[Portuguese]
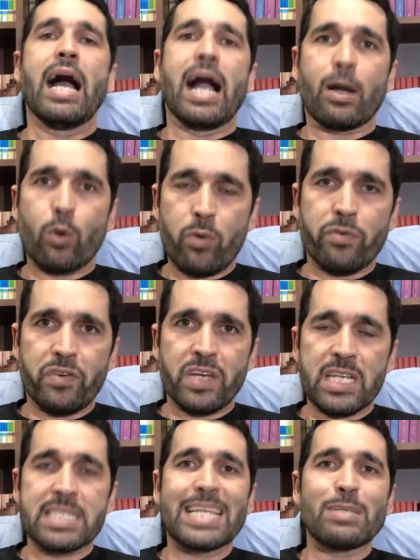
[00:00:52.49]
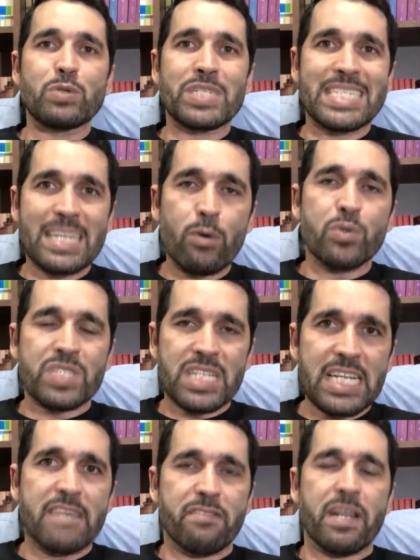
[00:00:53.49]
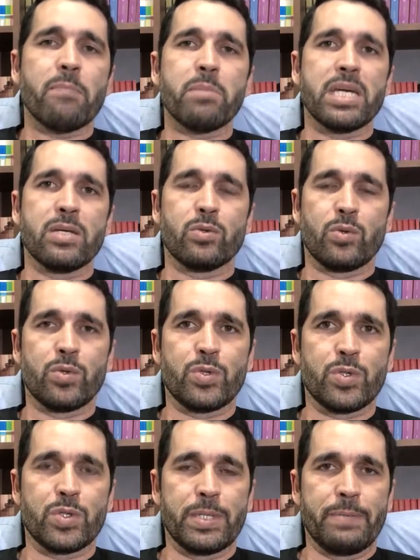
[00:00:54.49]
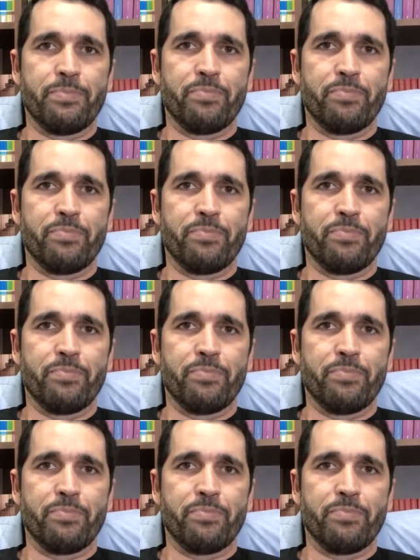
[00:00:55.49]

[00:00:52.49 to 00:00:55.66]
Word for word: a confiança nos seus livramentos,